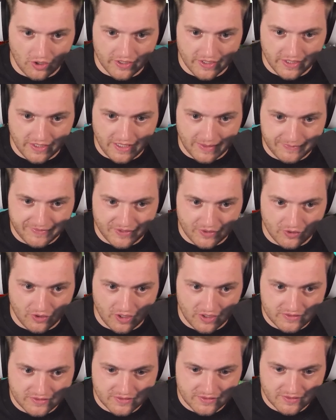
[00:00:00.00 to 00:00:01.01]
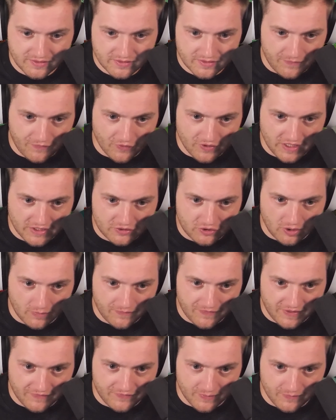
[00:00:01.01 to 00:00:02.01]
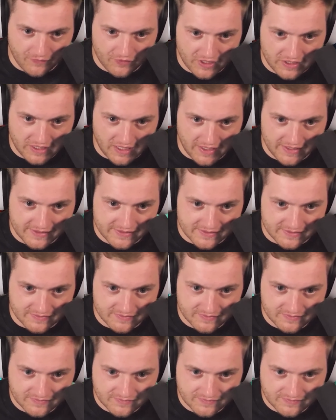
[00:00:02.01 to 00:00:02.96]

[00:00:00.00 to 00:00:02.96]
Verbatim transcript: Leute, habt ihr gehört? 500 Kupfer, 500 Eisen.